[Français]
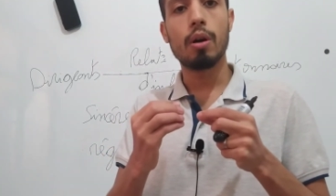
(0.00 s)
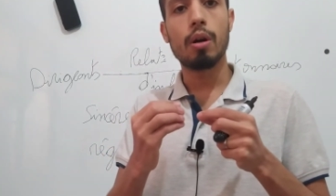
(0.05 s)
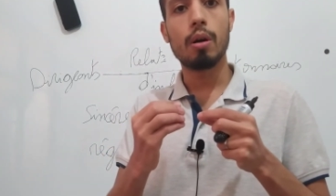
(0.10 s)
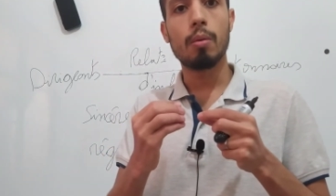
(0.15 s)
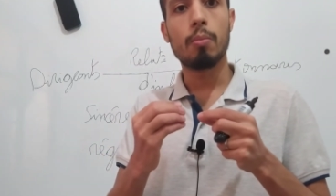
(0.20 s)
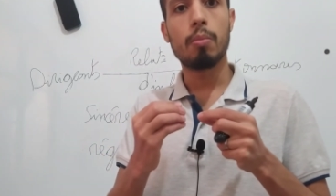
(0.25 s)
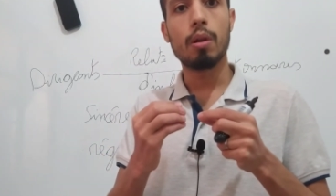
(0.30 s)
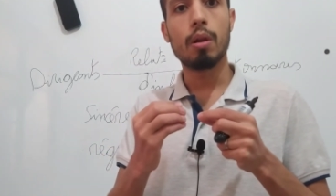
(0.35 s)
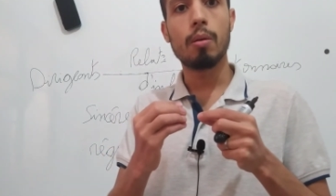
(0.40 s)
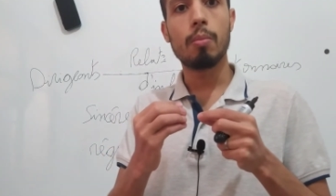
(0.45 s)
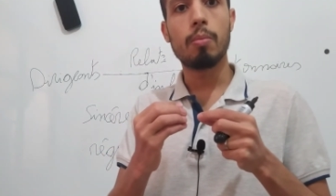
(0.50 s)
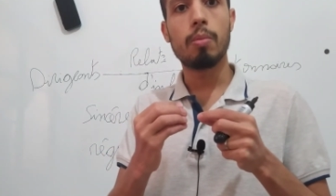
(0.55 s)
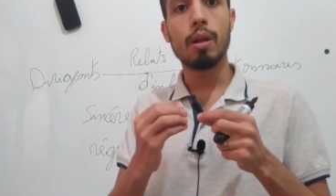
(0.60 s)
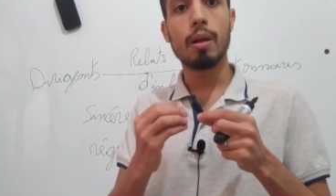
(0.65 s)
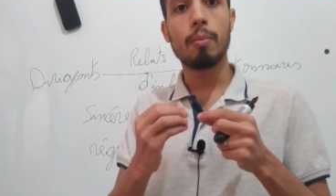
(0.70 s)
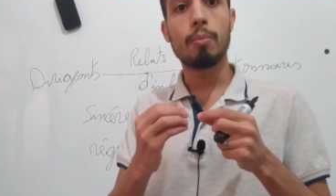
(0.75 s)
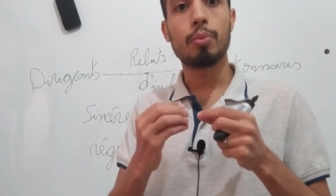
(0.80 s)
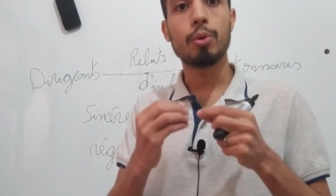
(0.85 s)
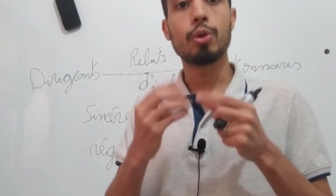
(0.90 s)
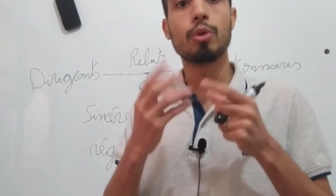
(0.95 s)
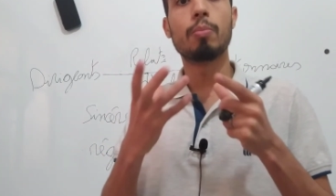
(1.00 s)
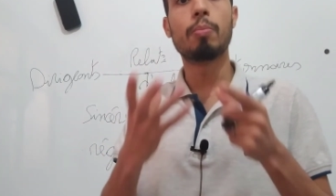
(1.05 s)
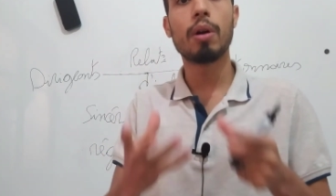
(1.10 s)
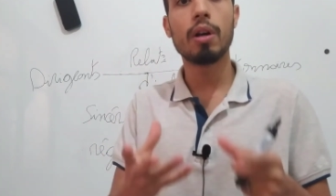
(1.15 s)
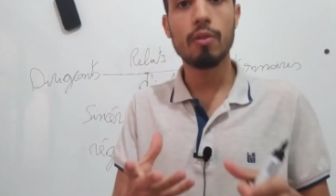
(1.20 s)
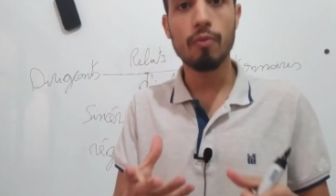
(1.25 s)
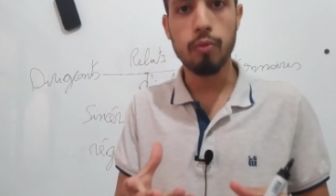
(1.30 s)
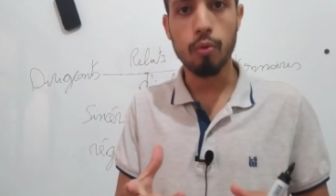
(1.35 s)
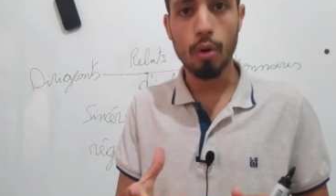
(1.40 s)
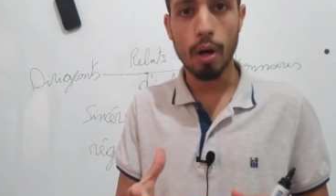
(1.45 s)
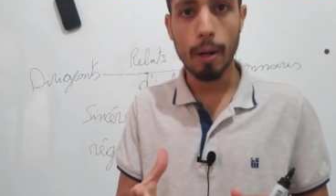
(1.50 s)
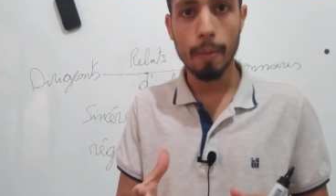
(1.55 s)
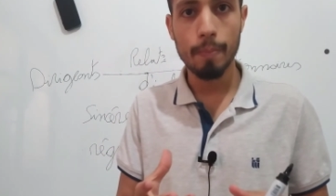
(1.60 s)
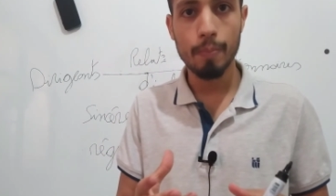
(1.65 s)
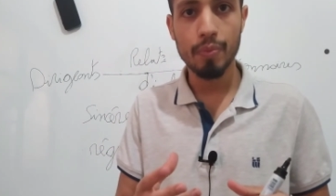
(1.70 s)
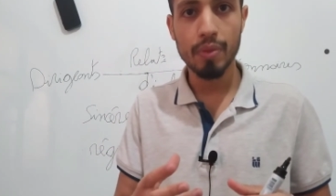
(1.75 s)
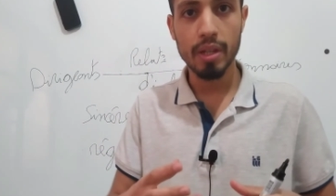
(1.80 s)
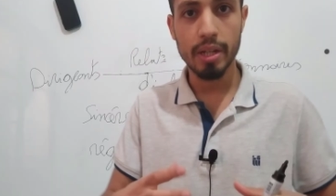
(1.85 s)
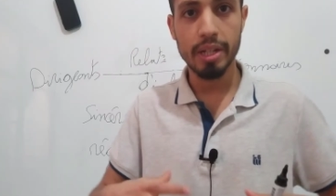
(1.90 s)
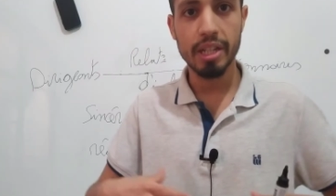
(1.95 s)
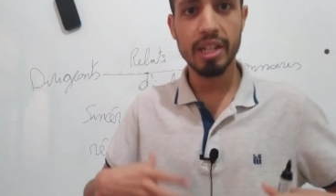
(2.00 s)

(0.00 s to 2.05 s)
euh, une bonne foi